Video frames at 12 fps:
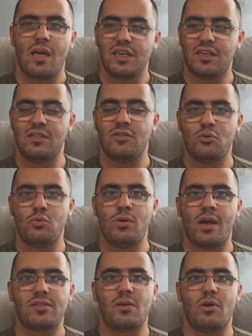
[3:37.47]
İkinci
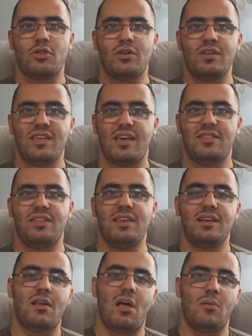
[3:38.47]
Dünya Savaşı'nın
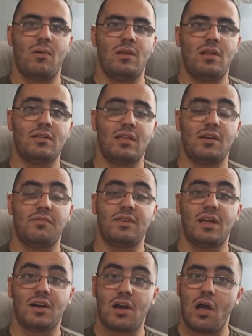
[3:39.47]
kesinlikle Almanlar
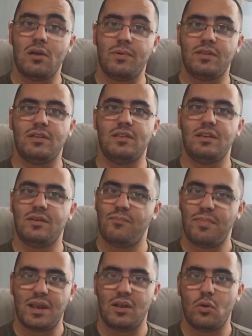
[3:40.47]
tarafından
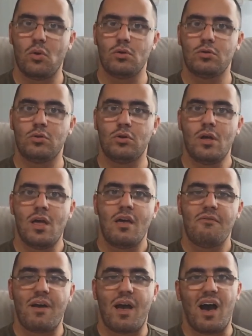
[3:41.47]
kaybedildiğinin belli olduğu
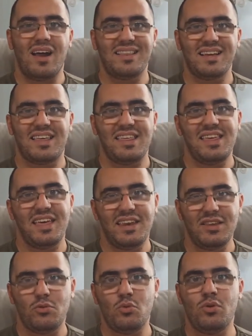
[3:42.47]
ve artık
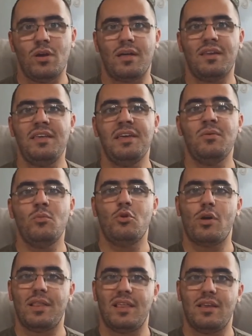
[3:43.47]
yeni dünyanın yeni
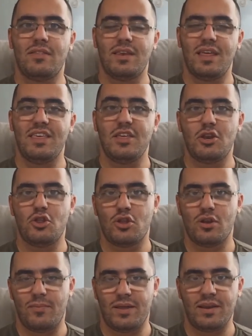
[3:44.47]
mücadelesine
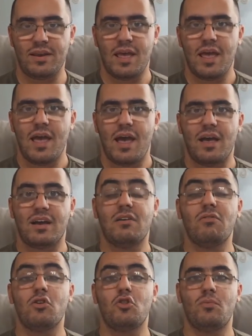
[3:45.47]
girişilmenin e,
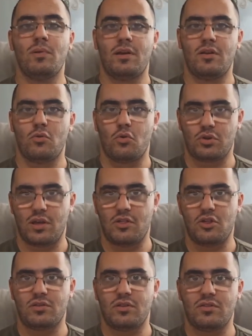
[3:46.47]
kıvılcımlarının
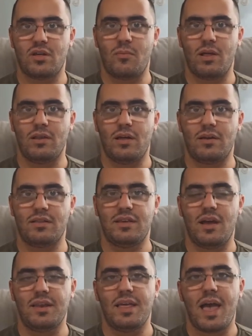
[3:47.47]
ortaya çıktığı zamanlardı.
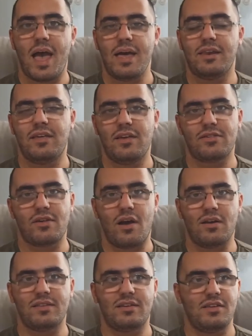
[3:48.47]
Yani herkes
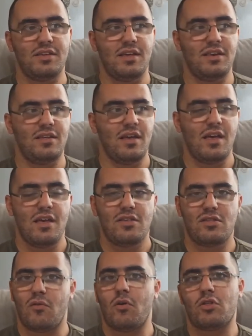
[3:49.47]
artık yeni
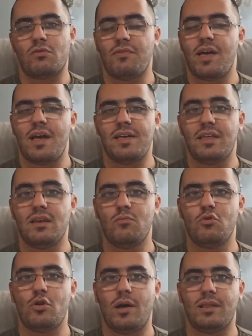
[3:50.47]
savaşın veya yeni
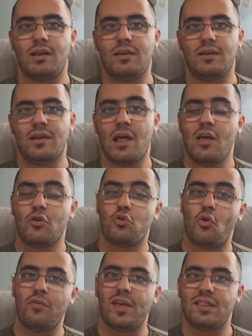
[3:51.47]
mücadelenin
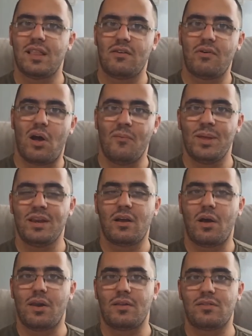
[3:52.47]
Sovyetler ve
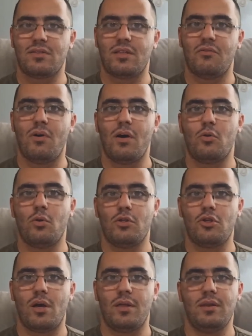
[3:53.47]
Amerika arasında var
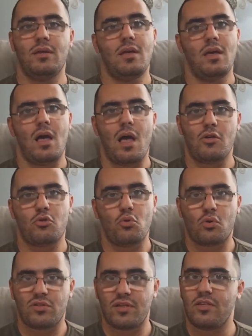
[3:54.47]
olacağını az
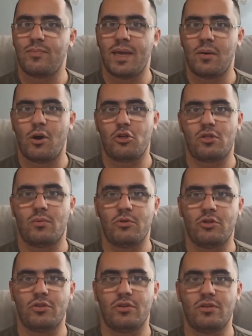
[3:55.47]
çok sezmeye
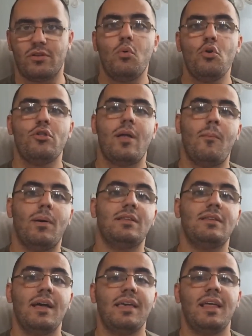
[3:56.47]
başlamıştı. Bu yüzden
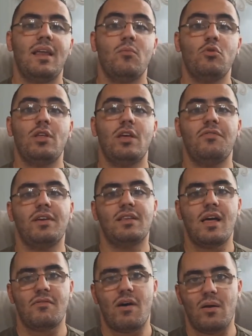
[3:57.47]
batıdan gelen
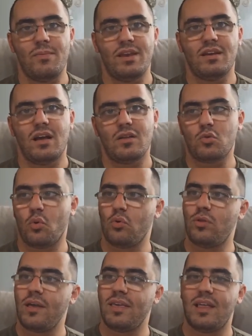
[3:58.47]
müttefikler ve Amerika,
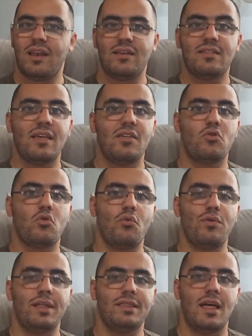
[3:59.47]
doğudan gelen ise
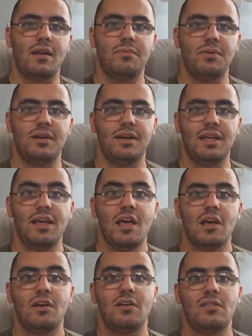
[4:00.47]
Sovyetler Birliği
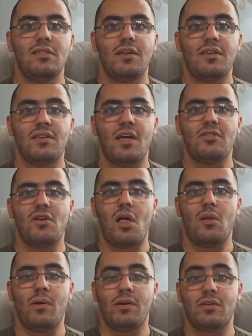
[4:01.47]
hızla Nazi
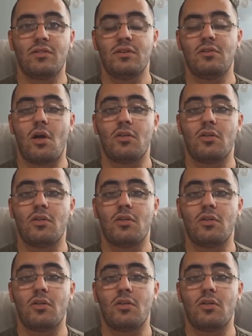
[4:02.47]
Almanyası'nın